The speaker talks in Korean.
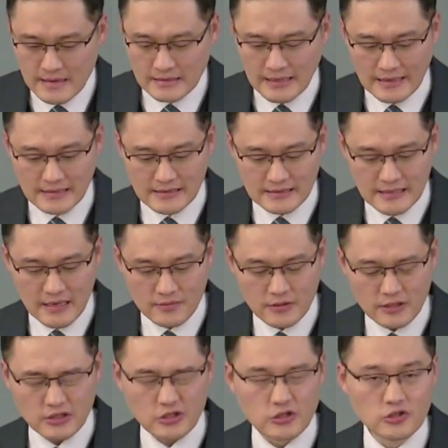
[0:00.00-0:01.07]
다른
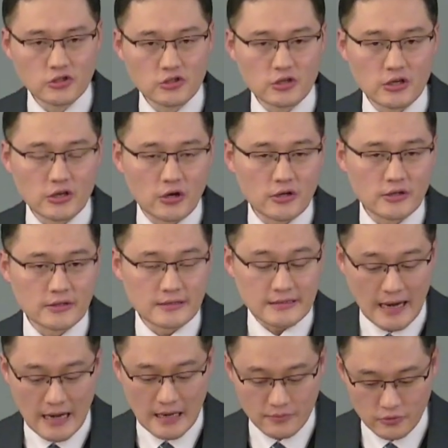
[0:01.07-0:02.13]
사람을 극률이 여기는
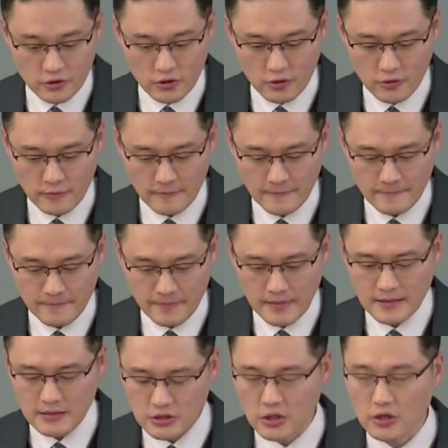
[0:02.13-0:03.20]
삶은요.
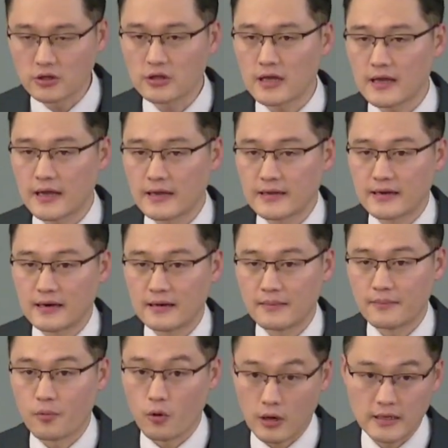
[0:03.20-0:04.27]
선택이 아니라
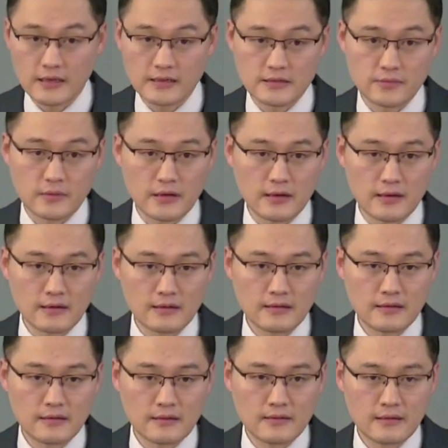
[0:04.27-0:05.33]
뭐가 되겠습니까?
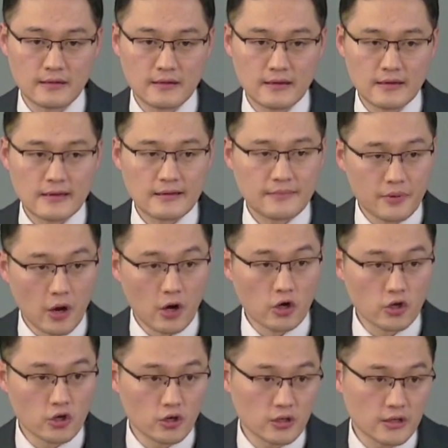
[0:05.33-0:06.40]

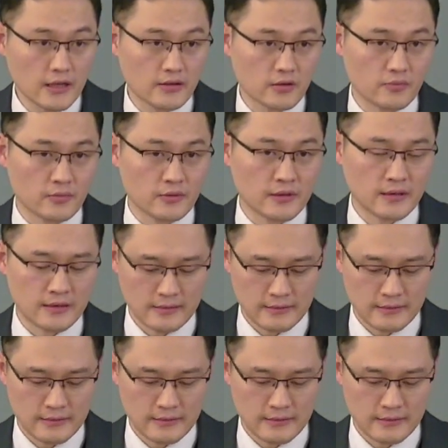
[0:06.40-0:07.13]
명령이 되는 겁니다.